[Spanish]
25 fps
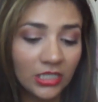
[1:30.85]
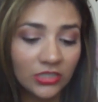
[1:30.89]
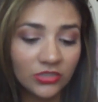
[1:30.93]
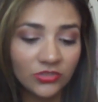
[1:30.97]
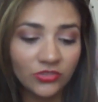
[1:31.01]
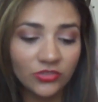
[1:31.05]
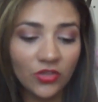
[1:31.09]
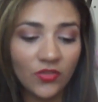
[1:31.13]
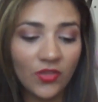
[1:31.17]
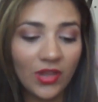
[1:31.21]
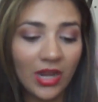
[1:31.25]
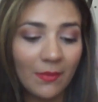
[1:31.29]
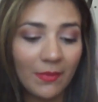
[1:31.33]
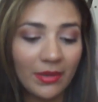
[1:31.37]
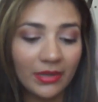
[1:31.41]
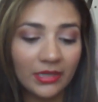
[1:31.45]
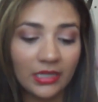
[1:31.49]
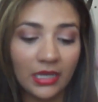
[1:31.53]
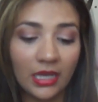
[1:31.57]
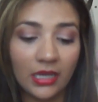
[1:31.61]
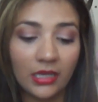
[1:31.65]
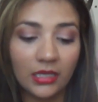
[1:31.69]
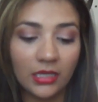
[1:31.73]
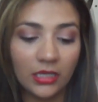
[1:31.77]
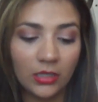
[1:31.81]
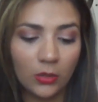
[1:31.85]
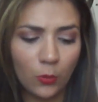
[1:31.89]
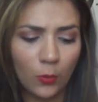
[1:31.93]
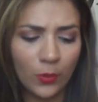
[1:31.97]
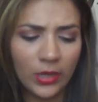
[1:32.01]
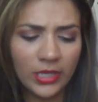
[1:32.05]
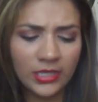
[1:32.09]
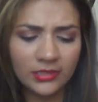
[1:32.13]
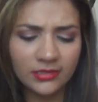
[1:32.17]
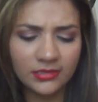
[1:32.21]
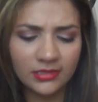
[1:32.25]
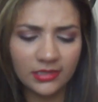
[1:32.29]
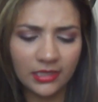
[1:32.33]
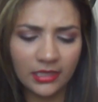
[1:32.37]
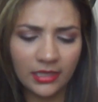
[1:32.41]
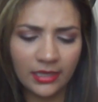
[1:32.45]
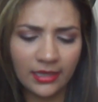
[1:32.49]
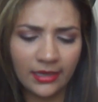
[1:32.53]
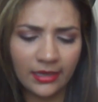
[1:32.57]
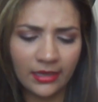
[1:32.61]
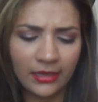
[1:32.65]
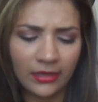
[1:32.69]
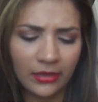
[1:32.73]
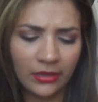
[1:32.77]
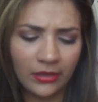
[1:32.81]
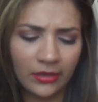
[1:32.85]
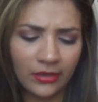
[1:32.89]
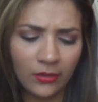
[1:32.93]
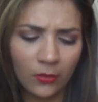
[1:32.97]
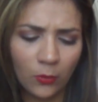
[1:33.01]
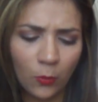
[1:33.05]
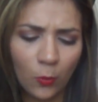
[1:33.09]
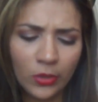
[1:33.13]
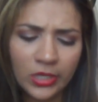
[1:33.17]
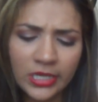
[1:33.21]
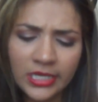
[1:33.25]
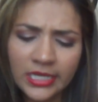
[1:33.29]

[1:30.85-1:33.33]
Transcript: Son de la marca eh, eh,